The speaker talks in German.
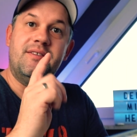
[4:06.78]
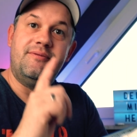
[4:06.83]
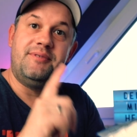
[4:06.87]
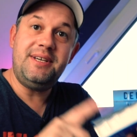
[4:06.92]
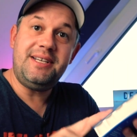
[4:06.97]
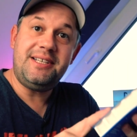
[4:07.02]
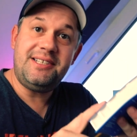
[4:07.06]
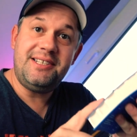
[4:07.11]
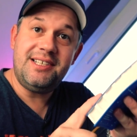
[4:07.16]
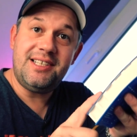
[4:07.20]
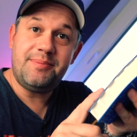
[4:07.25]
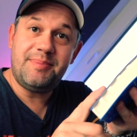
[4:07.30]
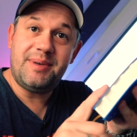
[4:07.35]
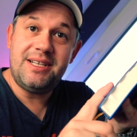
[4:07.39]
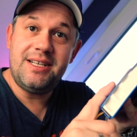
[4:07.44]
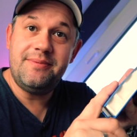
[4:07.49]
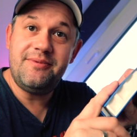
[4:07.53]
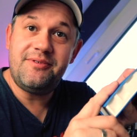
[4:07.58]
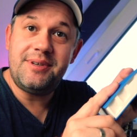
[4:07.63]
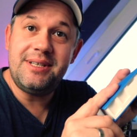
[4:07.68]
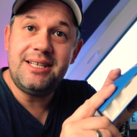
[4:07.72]
Wichtig bei
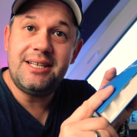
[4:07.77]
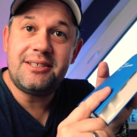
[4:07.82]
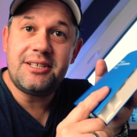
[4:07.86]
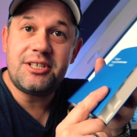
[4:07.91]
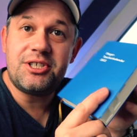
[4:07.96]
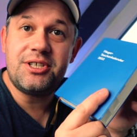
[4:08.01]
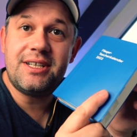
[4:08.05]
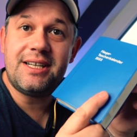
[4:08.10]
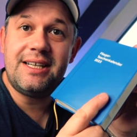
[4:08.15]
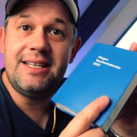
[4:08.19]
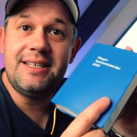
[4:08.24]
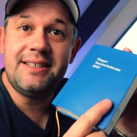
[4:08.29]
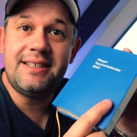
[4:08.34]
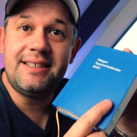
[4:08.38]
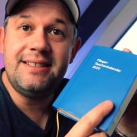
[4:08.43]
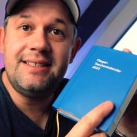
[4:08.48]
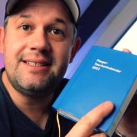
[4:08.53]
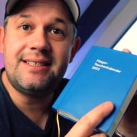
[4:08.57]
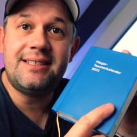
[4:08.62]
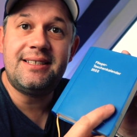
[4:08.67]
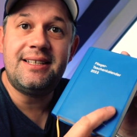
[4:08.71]
dem Fliegertaschenkalender
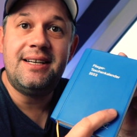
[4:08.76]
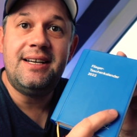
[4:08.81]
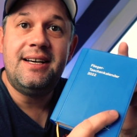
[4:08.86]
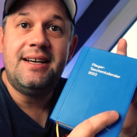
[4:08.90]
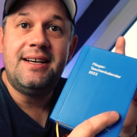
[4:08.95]
ist,